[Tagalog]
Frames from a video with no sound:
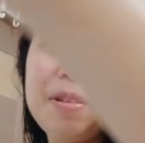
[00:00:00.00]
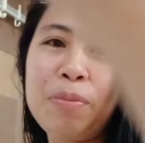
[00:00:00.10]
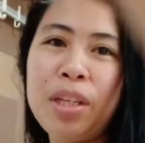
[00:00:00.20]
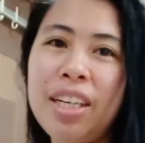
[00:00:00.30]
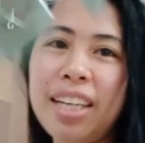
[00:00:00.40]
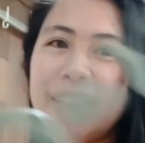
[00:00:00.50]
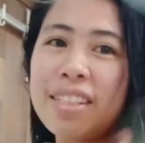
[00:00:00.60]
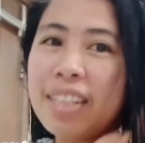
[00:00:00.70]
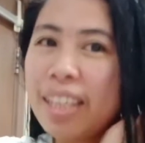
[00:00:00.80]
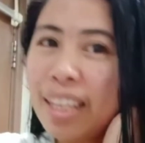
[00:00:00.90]
pwede natin
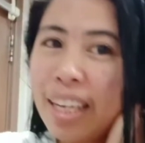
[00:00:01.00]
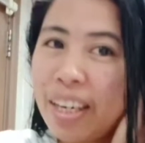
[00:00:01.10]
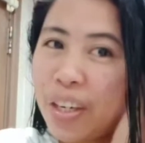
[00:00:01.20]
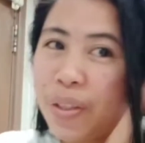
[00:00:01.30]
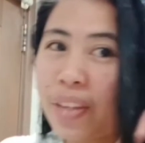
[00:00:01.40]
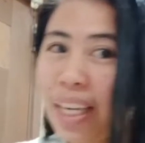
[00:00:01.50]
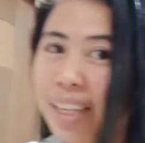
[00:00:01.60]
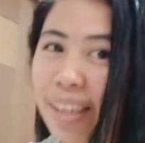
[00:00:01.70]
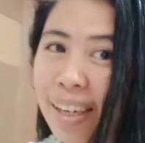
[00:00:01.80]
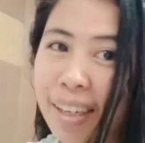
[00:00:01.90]
siyang i-hair dryer
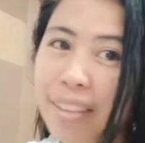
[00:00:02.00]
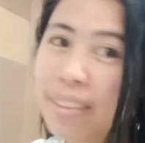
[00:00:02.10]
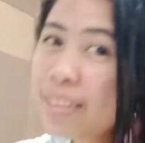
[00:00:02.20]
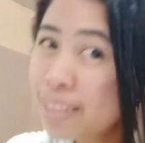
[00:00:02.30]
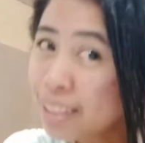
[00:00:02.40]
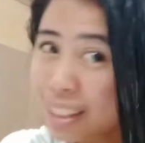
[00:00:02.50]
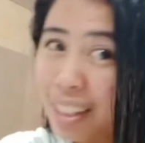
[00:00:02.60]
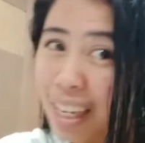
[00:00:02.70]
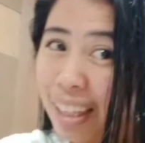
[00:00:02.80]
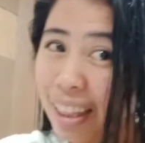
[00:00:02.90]
ng sa...